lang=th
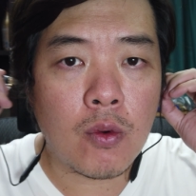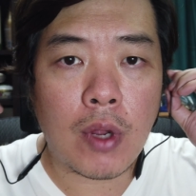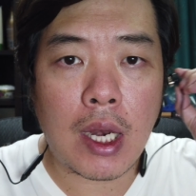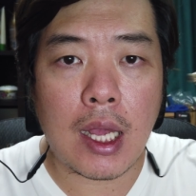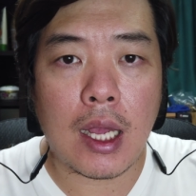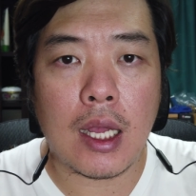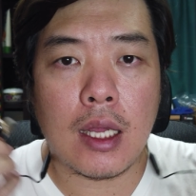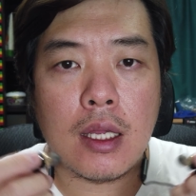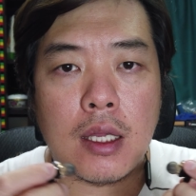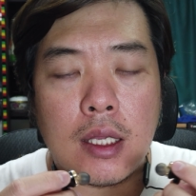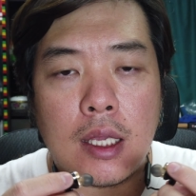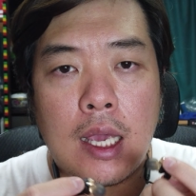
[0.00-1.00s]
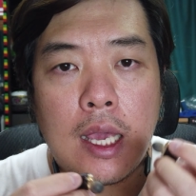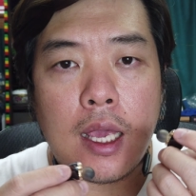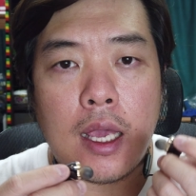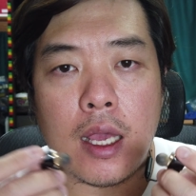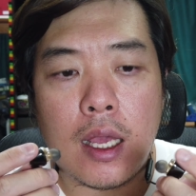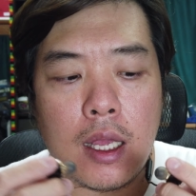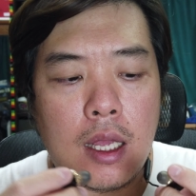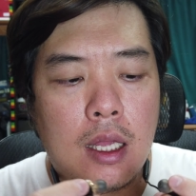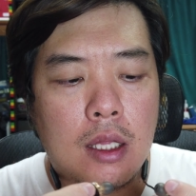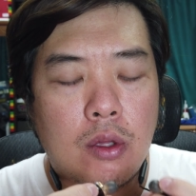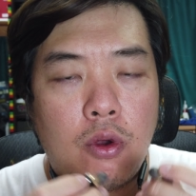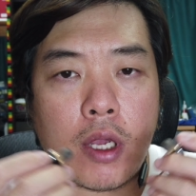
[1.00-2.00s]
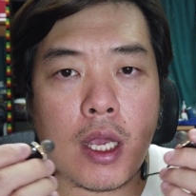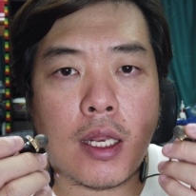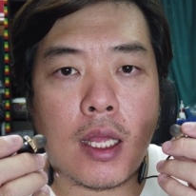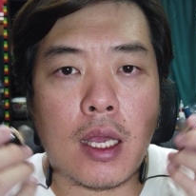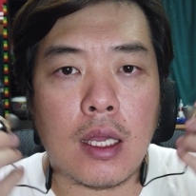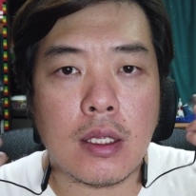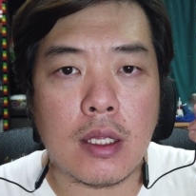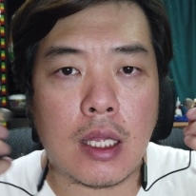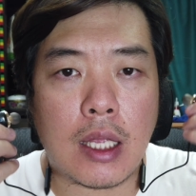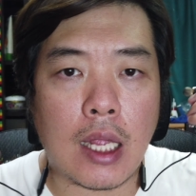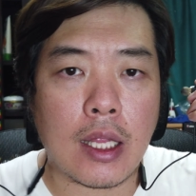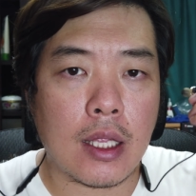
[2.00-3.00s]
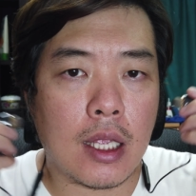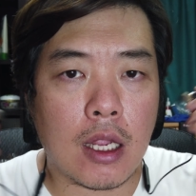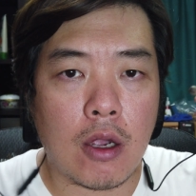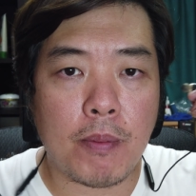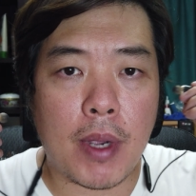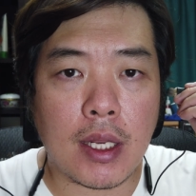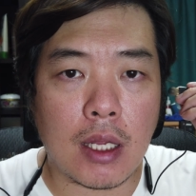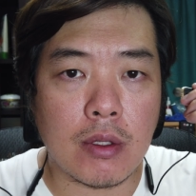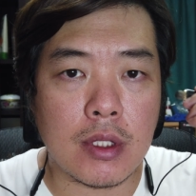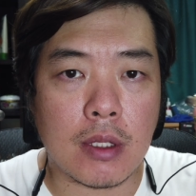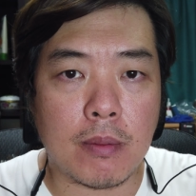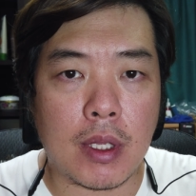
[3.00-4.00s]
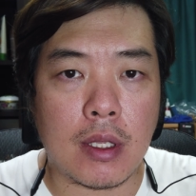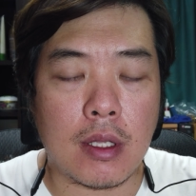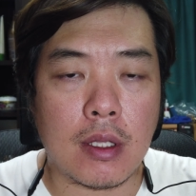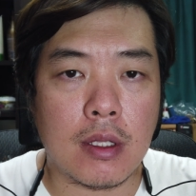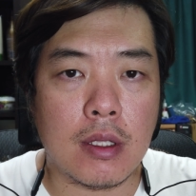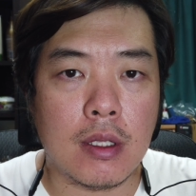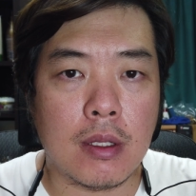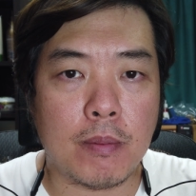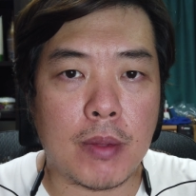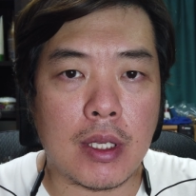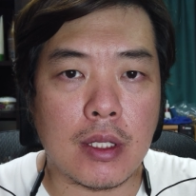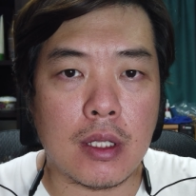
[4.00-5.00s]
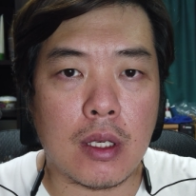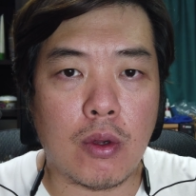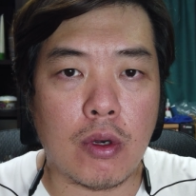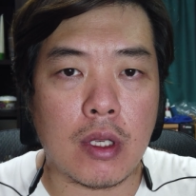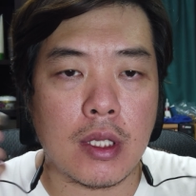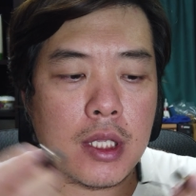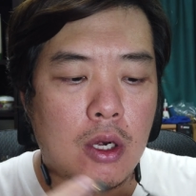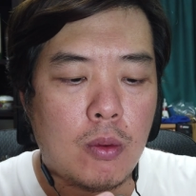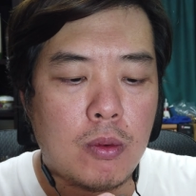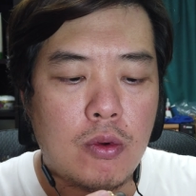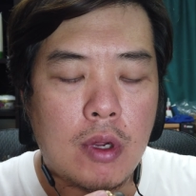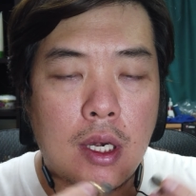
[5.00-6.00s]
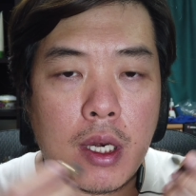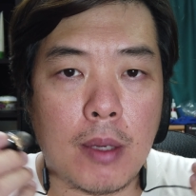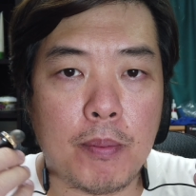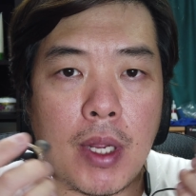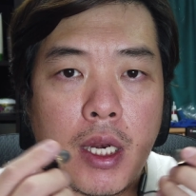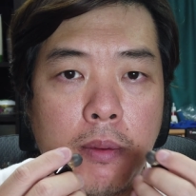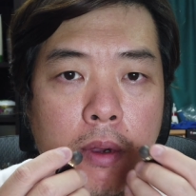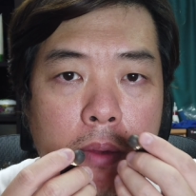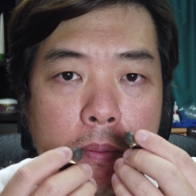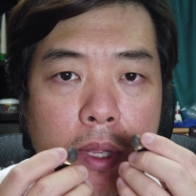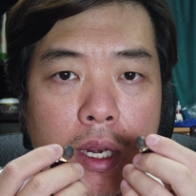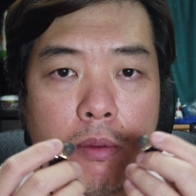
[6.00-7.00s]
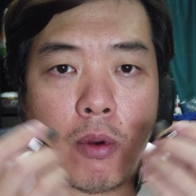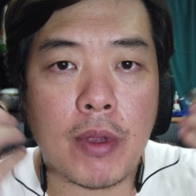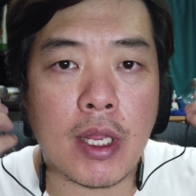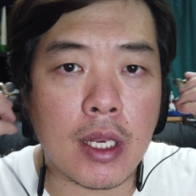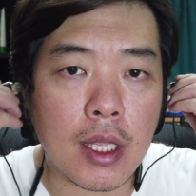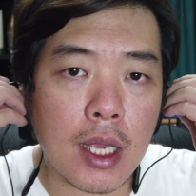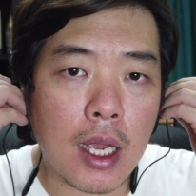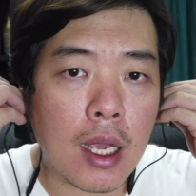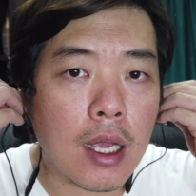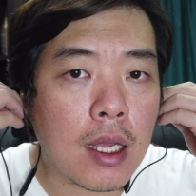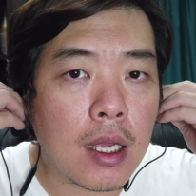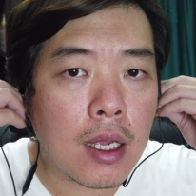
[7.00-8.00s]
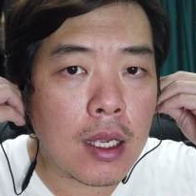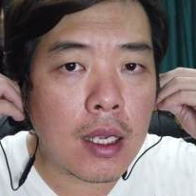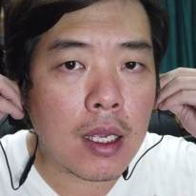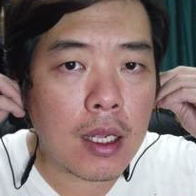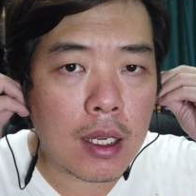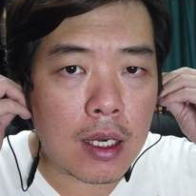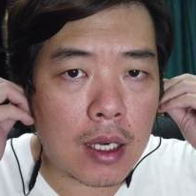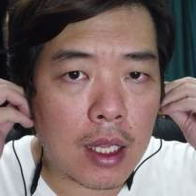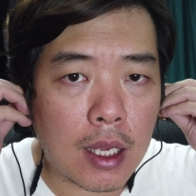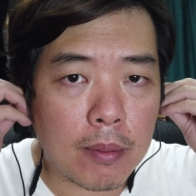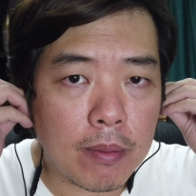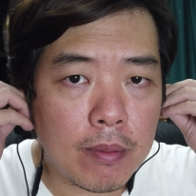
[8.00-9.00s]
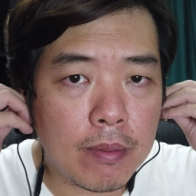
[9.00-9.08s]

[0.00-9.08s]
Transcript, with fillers: เวลาแค่ตัวแค่เนี้ยอัดยัดเข้าไป เนี่ยรู้สึกมันมันลดเสียรบกวนไปเลยเพราะมันเป็นระบบอินเดียนะครับ